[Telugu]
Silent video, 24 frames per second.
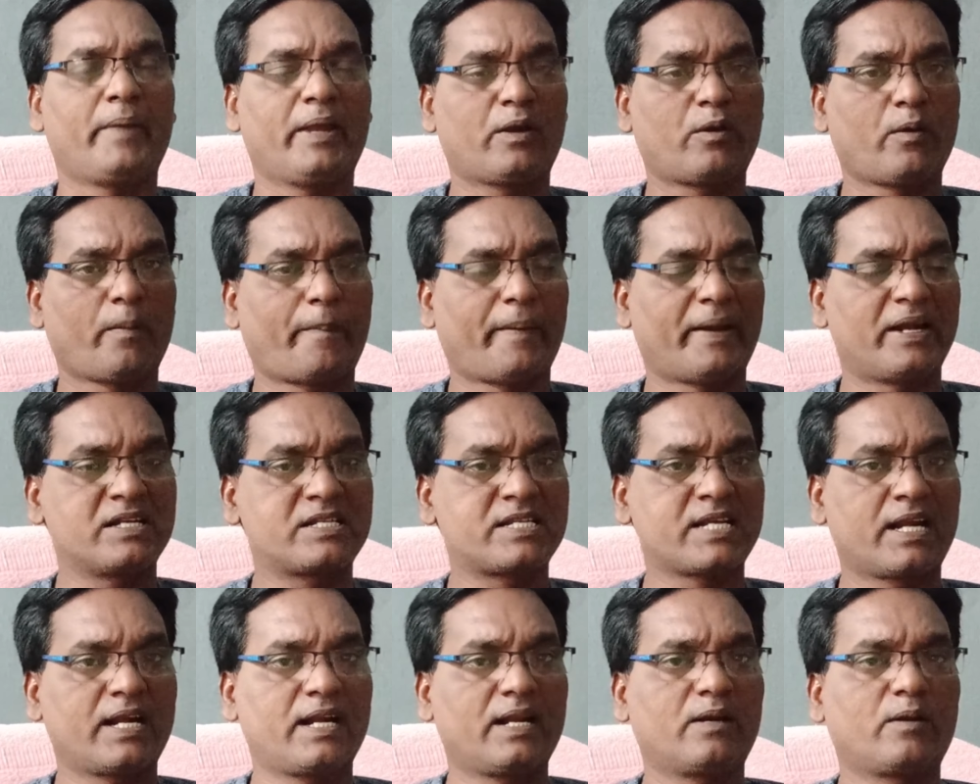మీకు
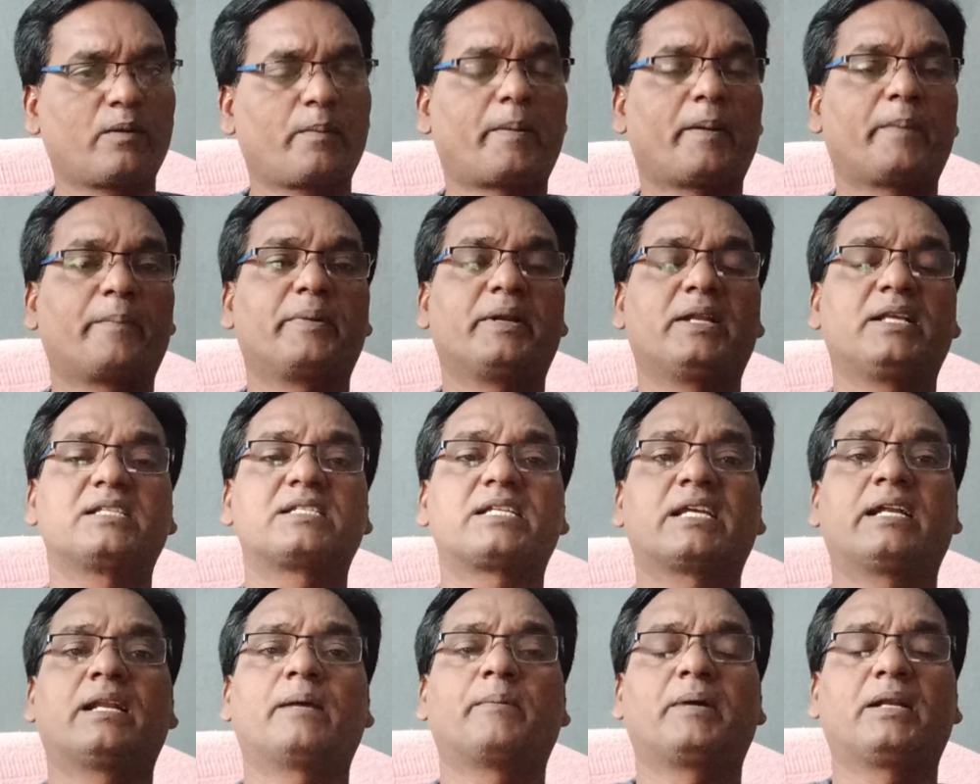పెన్షన్లను పంపిణీ
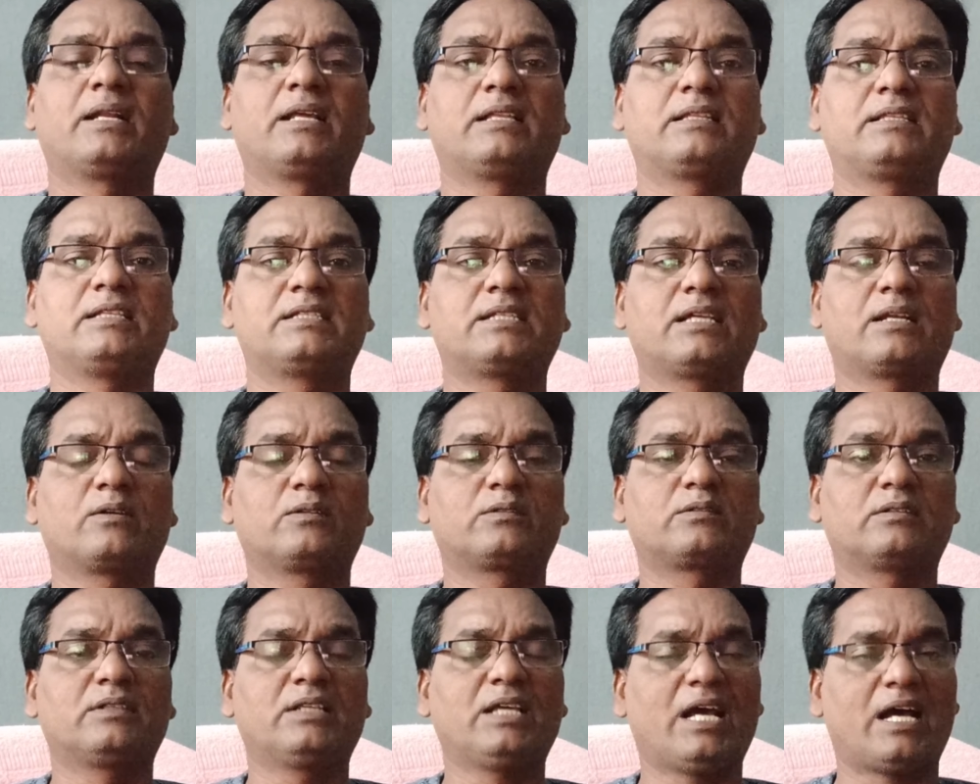చేయడం అనేది
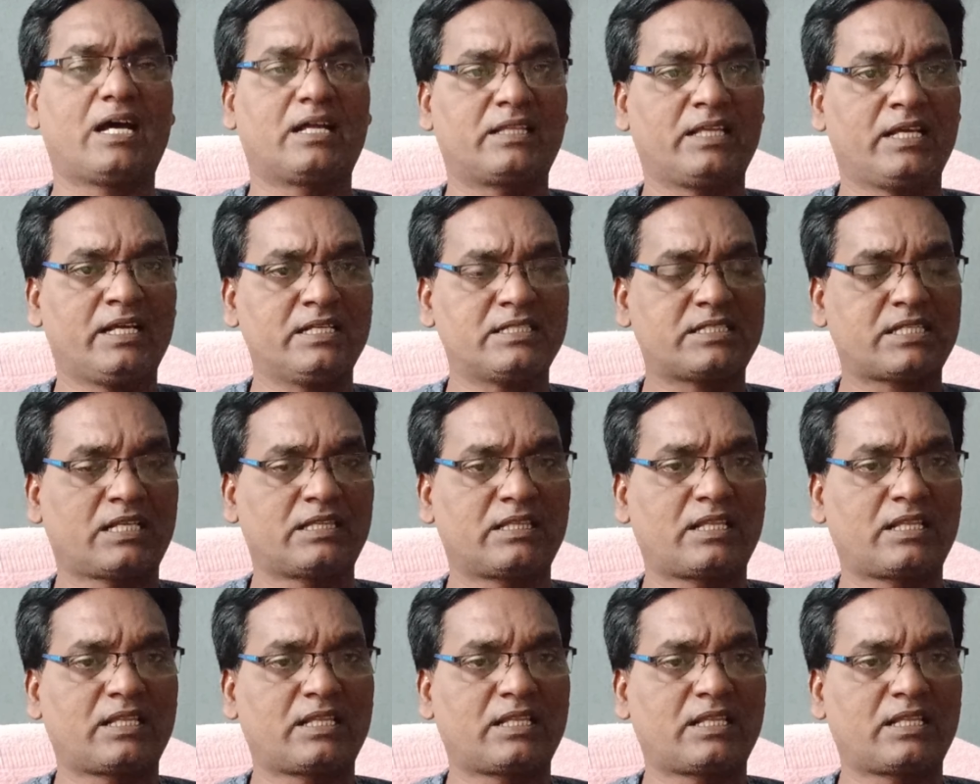జరుగుతుంది అదే